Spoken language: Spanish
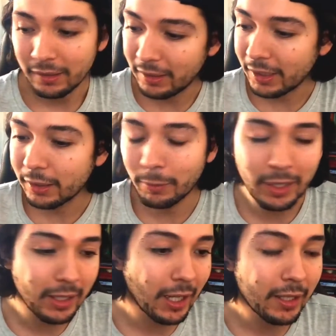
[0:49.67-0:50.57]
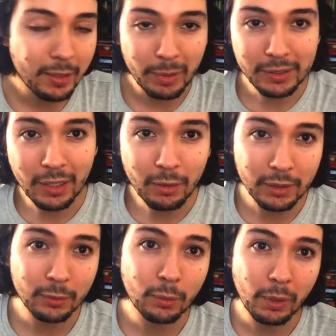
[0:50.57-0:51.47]
listo para llegar y pasarlo
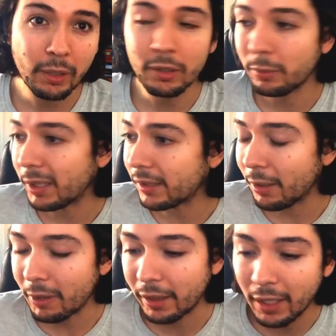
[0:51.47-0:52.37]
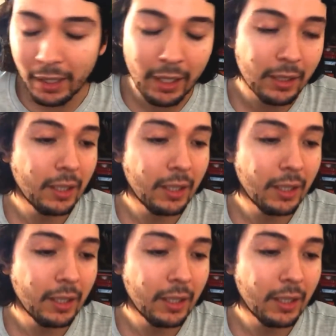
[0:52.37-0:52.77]
a tu juego, a tu partida guardada,